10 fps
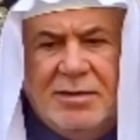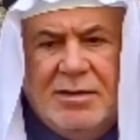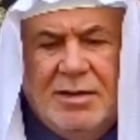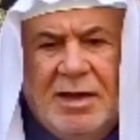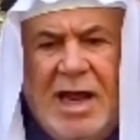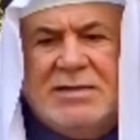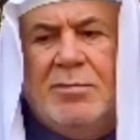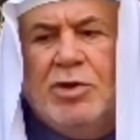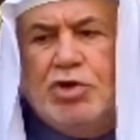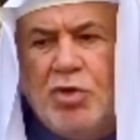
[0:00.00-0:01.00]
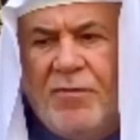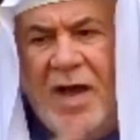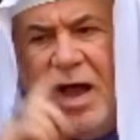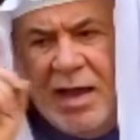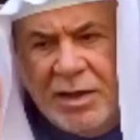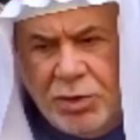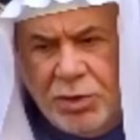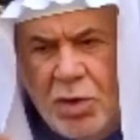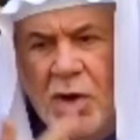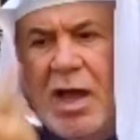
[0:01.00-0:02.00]
لازم تشوف هاي
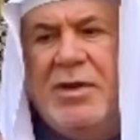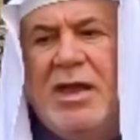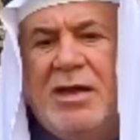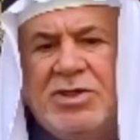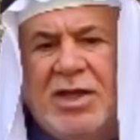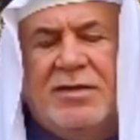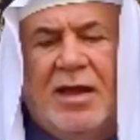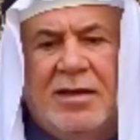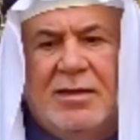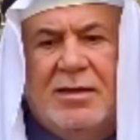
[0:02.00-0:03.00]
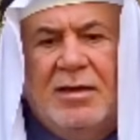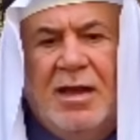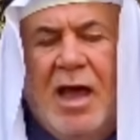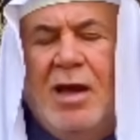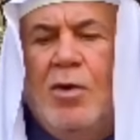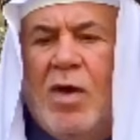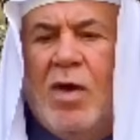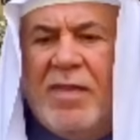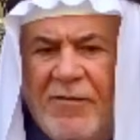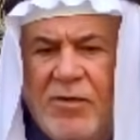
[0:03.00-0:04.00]
الدوخه منين اجتك هل هو
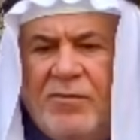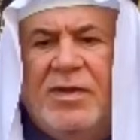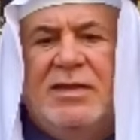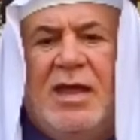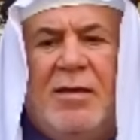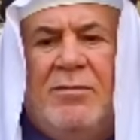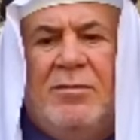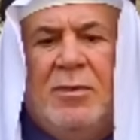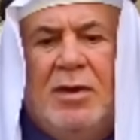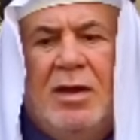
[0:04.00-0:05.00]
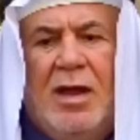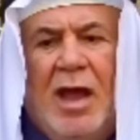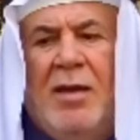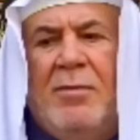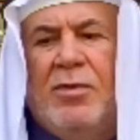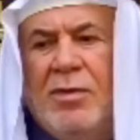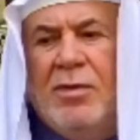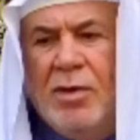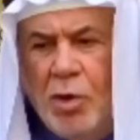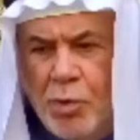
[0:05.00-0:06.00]
ضعف في الدم ام
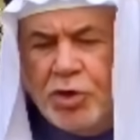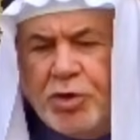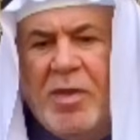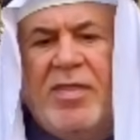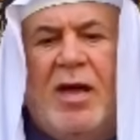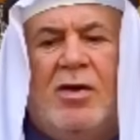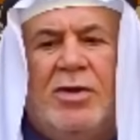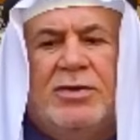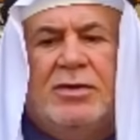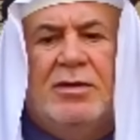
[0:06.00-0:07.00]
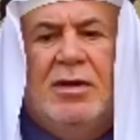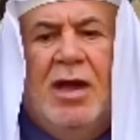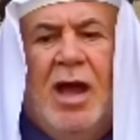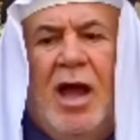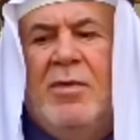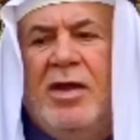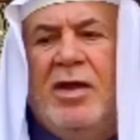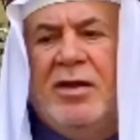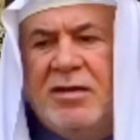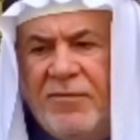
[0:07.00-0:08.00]
هبوط بالضغط ام
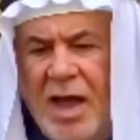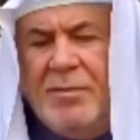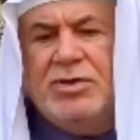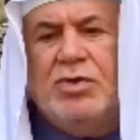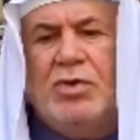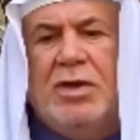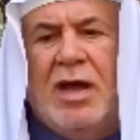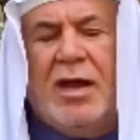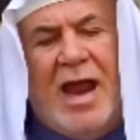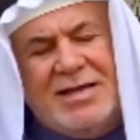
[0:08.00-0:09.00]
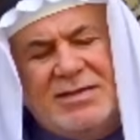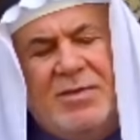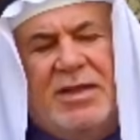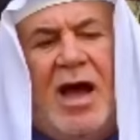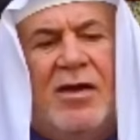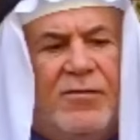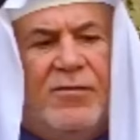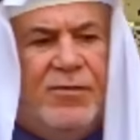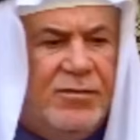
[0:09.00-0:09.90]
ارتفاع بالسكر لازم تعرف